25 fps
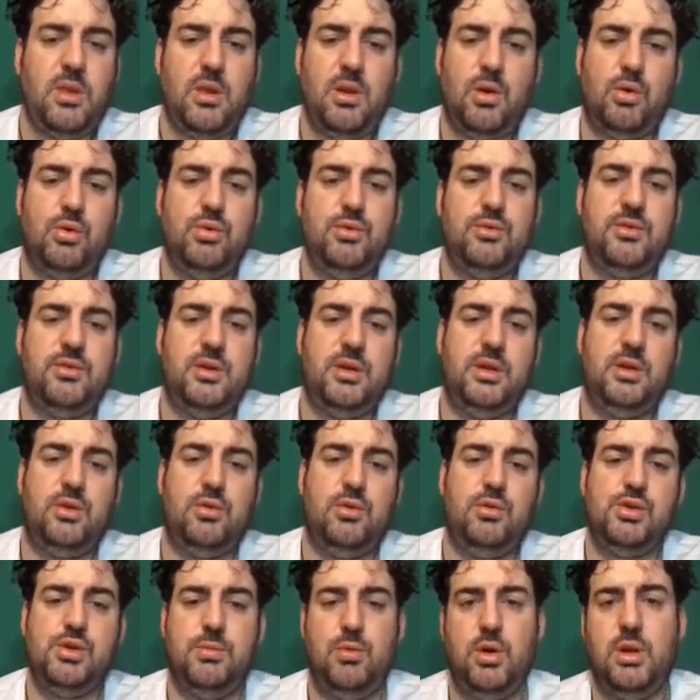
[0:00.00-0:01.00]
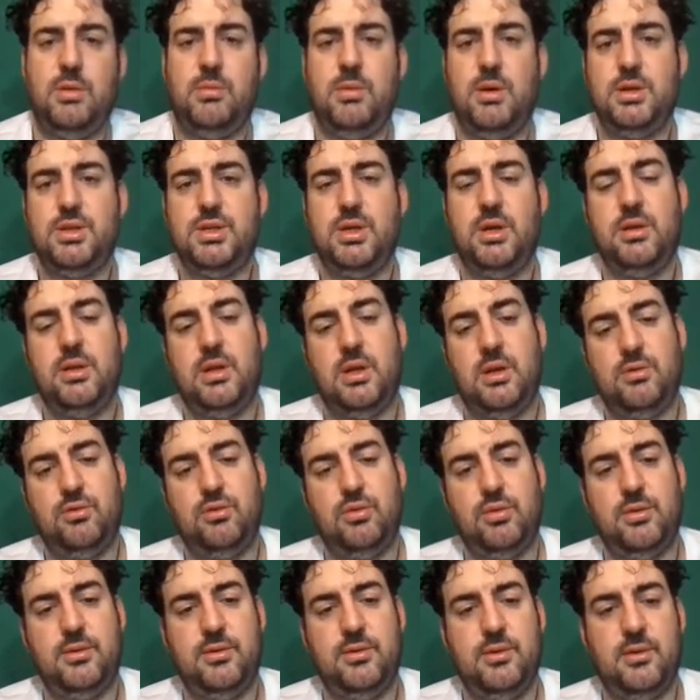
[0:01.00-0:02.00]
O yüzden ilk önce böyle başlar daha
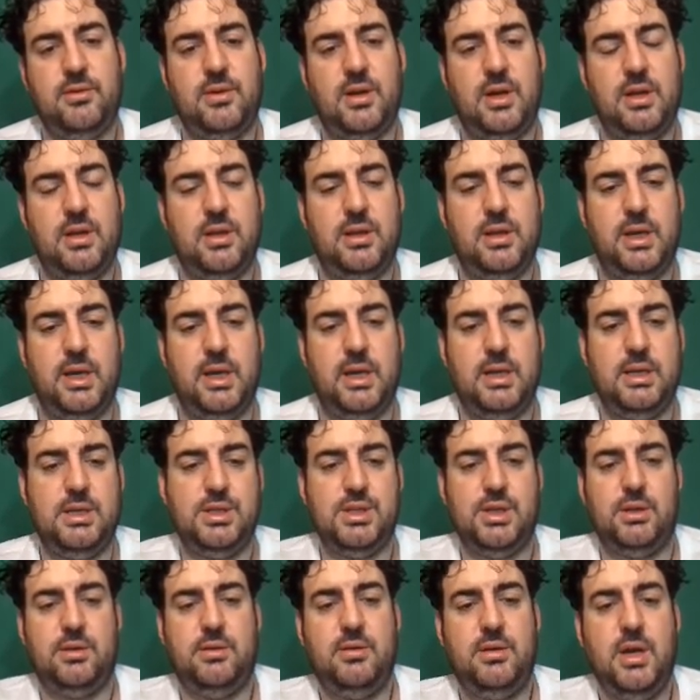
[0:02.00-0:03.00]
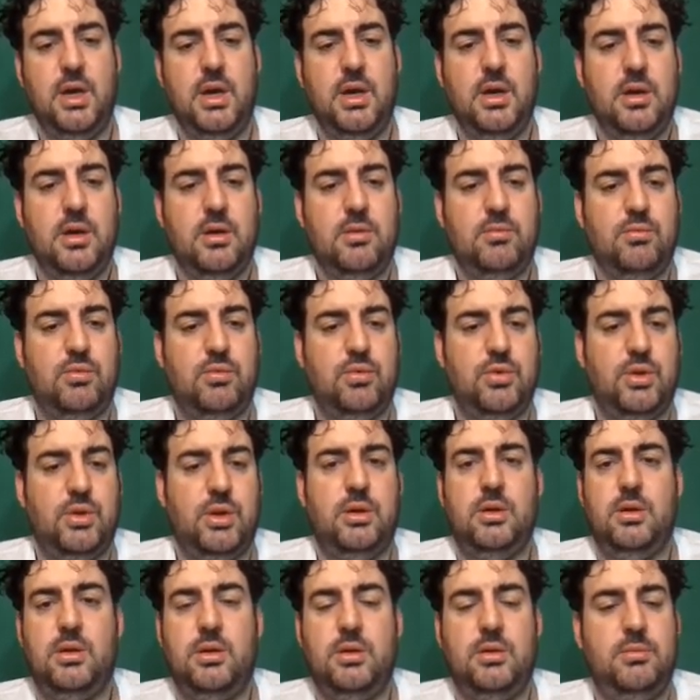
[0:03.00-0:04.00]
sonrası sayılara gelecektir. Buna
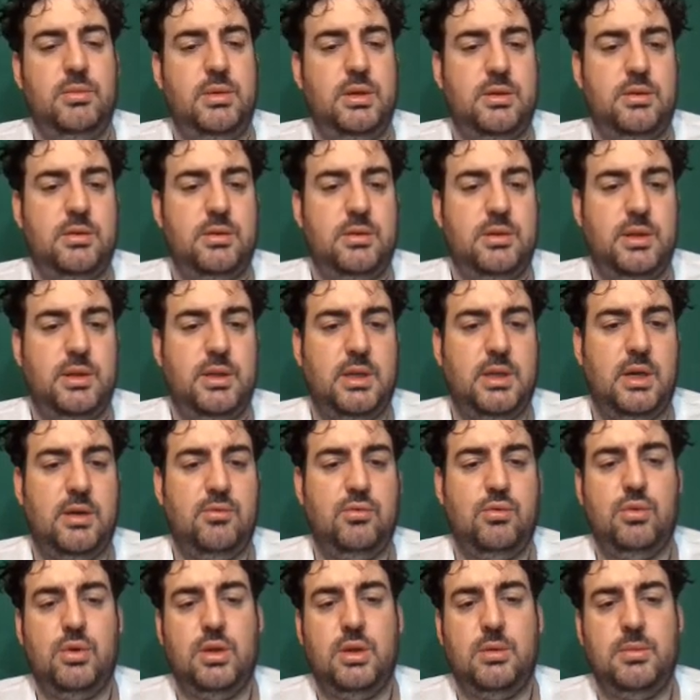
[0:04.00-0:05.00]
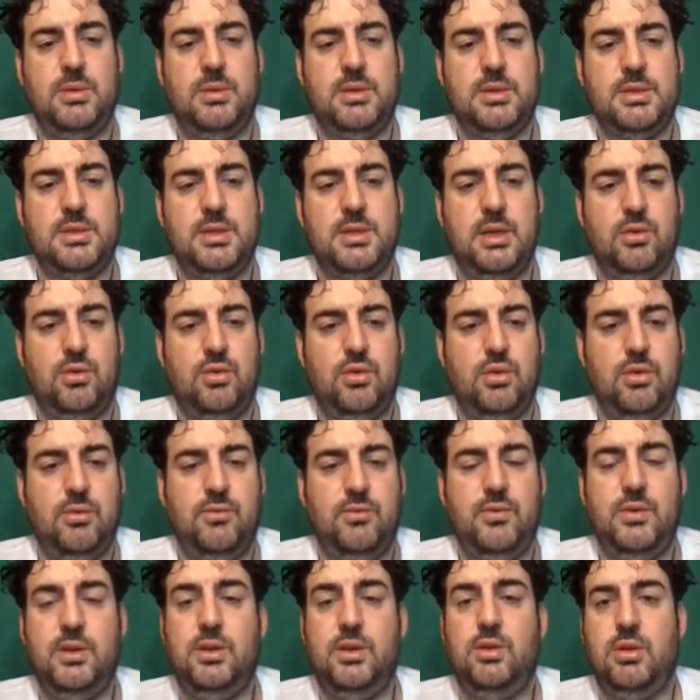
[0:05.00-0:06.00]
e, bir tedavi uygulamanız gerekiyor.
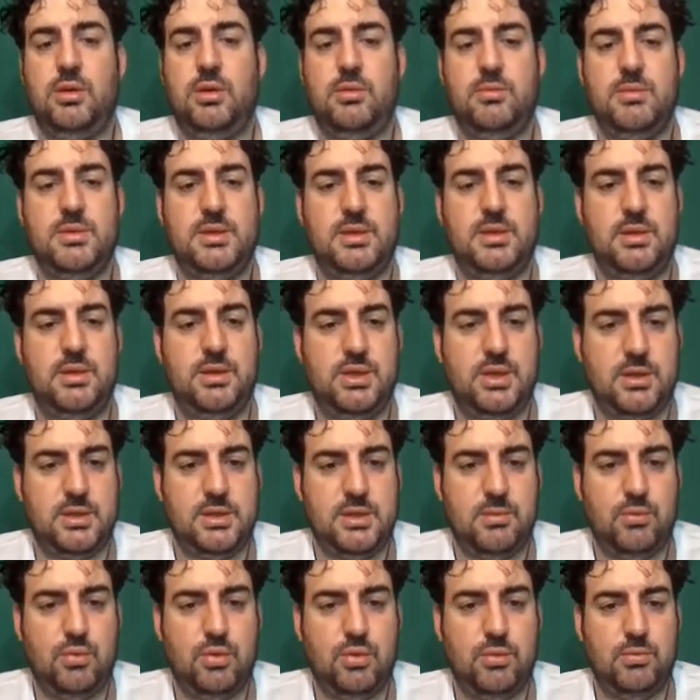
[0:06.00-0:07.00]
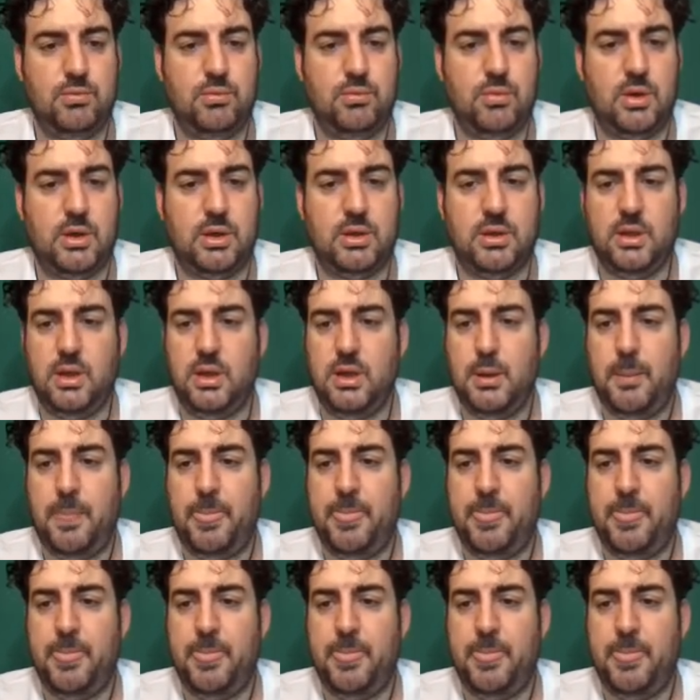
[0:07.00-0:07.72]
Videolarımızın içerisinde bulunmakta.